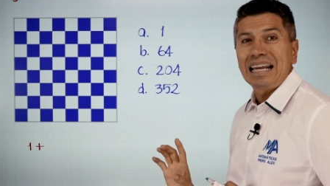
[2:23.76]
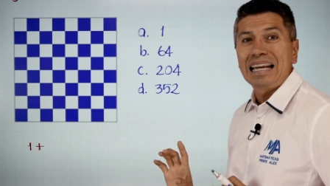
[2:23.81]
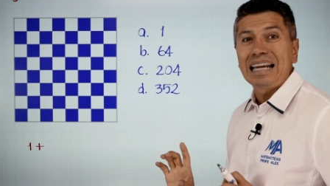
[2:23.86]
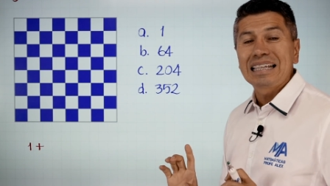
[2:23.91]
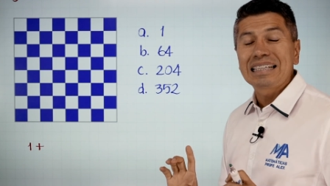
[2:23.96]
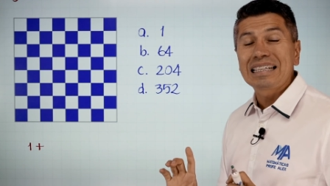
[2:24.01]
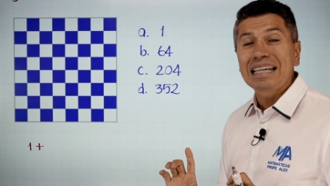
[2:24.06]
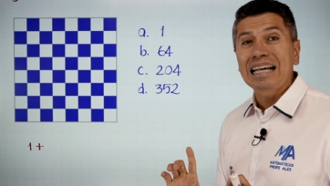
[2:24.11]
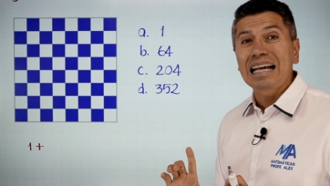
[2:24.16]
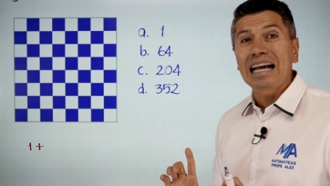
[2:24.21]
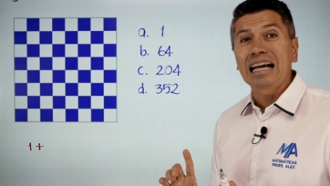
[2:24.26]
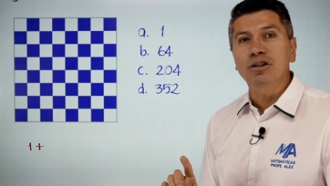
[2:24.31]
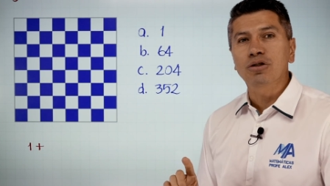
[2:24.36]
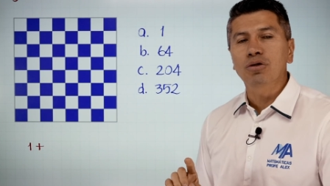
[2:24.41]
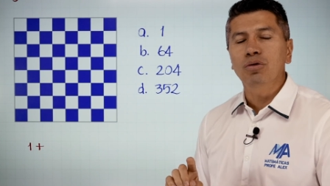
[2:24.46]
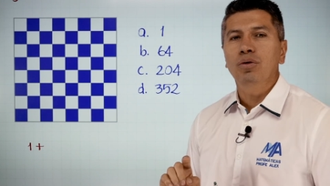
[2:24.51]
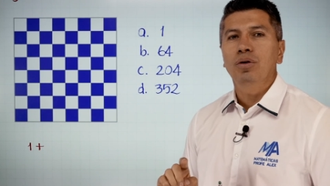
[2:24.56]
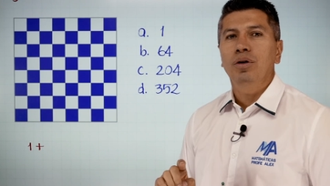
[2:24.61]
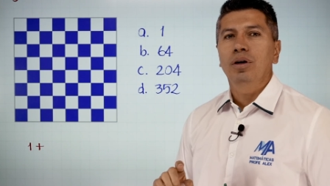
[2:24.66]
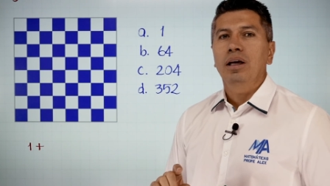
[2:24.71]
en ese
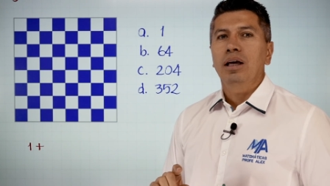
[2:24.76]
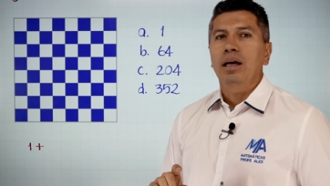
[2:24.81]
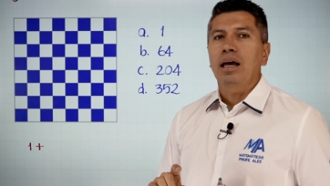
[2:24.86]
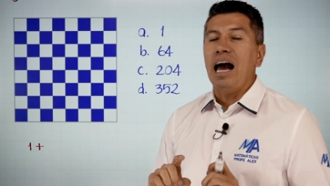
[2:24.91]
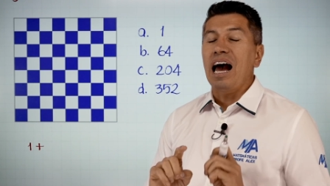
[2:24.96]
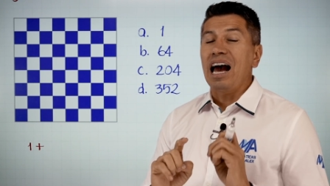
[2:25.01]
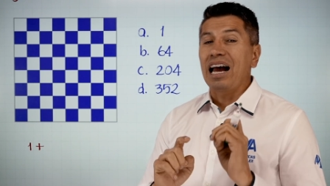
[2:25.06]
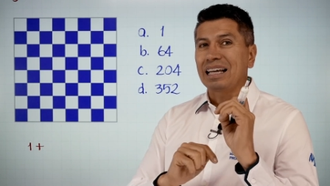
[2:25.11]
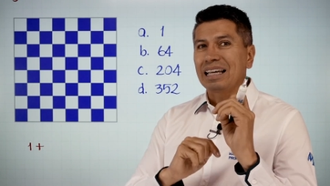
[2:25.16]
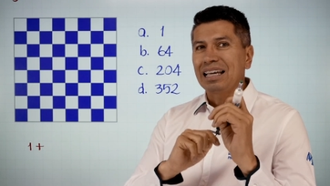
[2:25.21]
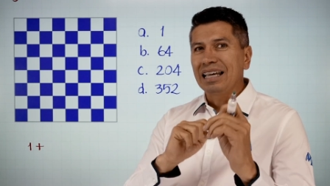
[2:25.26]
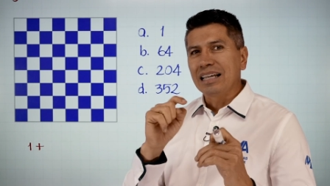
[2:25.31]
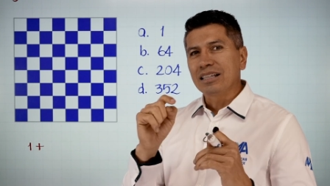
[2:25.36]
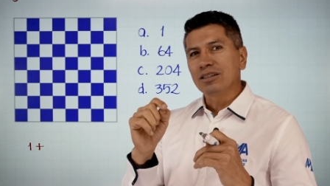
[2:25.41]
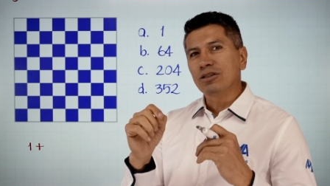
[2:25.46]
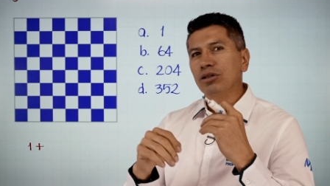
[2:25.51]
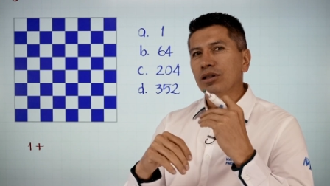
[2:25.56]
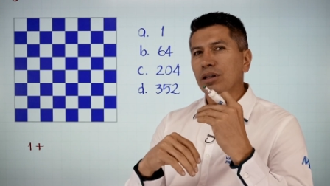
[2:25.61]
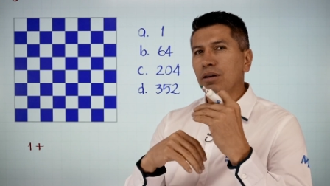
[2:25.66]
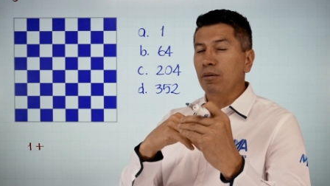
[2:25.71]
caso, aquí
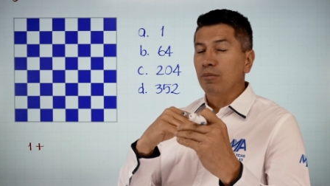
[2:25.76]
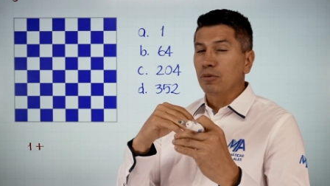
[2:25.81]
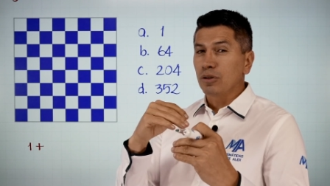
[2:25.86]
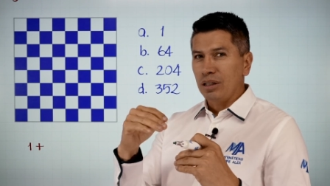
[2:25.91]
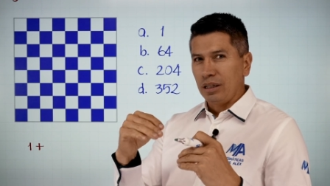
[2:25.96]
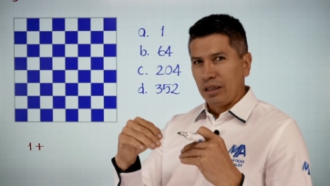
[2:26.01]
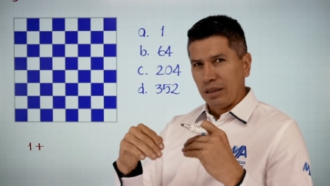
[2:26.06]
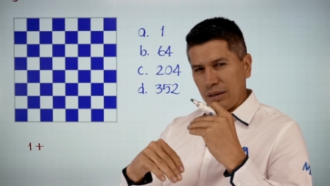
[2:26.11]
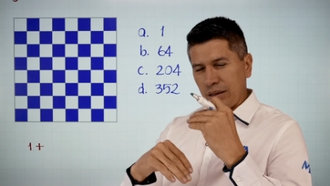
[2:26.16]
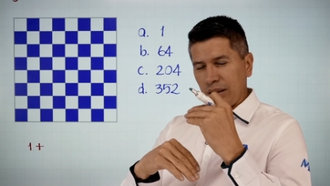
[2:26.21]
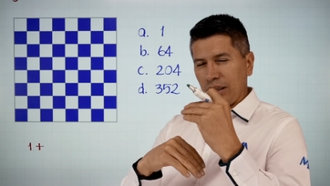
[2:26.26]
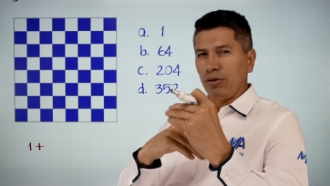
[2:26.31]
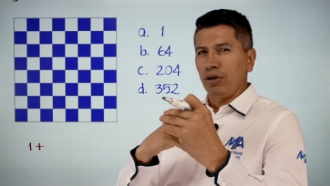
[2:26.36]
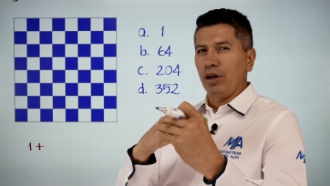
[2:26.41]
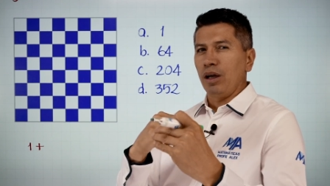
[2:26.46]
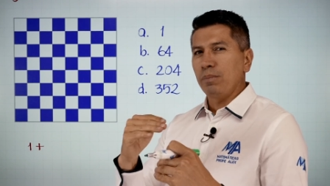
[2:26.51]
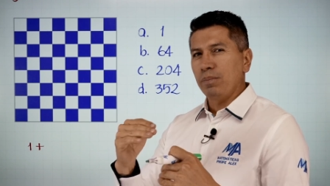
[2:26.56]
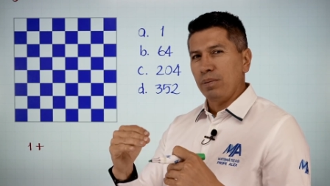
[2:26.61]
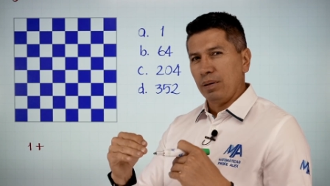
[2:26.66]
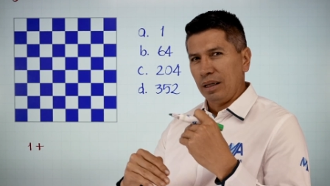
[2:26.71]
es donde vamos, te
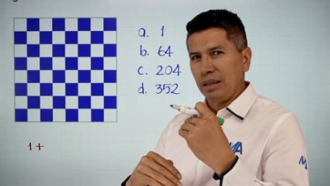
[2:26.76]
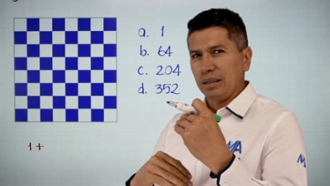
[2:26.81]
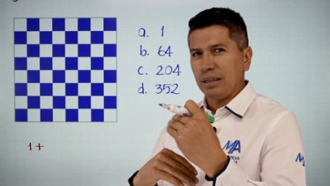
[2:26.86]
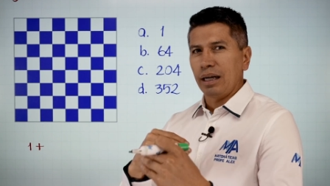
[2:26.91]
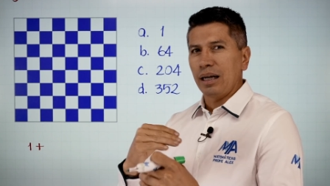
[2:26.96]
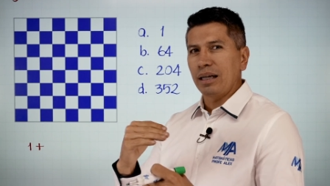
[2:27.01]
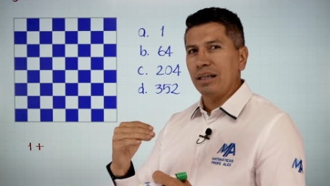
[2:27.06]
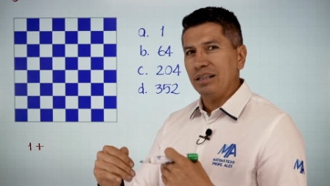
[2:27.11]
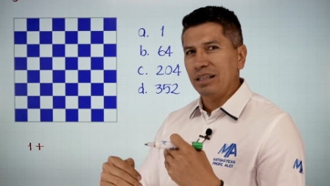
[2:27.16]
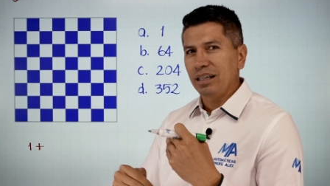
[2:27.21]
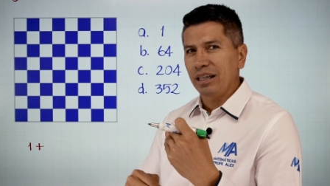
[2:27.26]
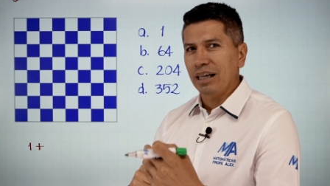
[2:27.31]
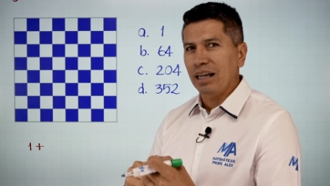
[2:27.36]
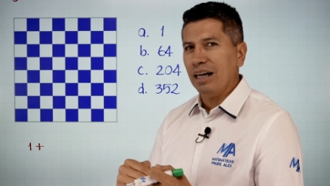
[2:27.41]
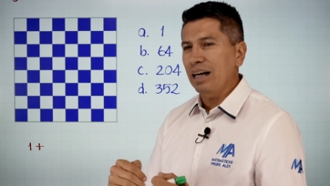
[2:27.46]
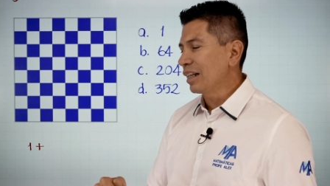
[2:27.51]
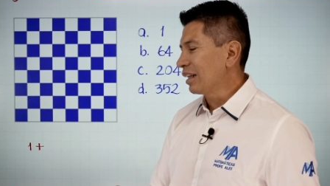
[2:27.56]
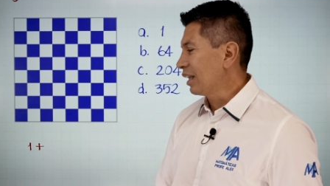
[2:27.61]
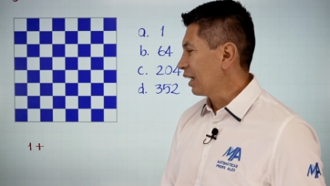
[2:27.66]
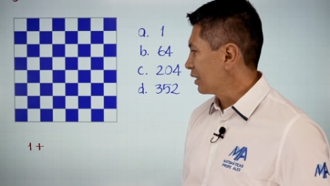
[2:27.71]
voy a empezar a
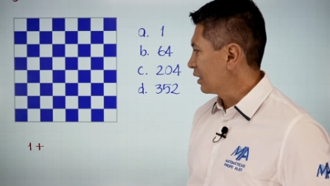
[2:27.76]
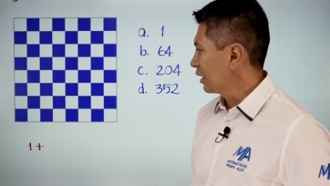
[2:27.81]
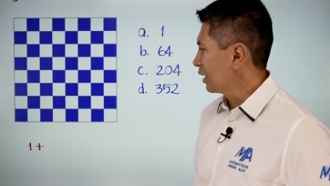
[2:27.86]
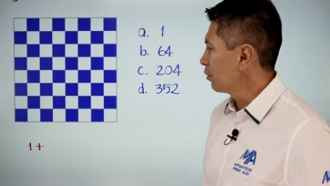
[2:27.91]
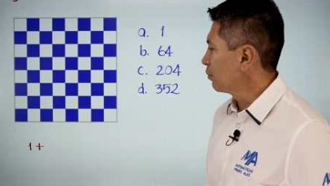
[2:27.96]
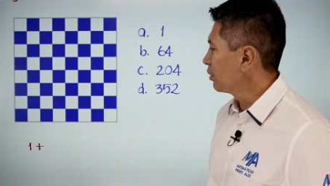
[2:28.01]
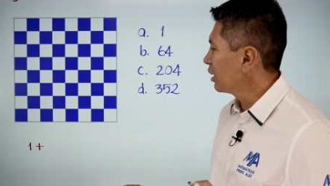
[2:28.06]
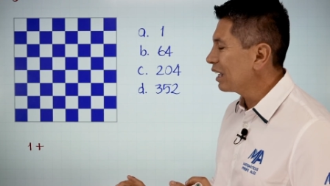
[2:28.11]
enseñar la táctica.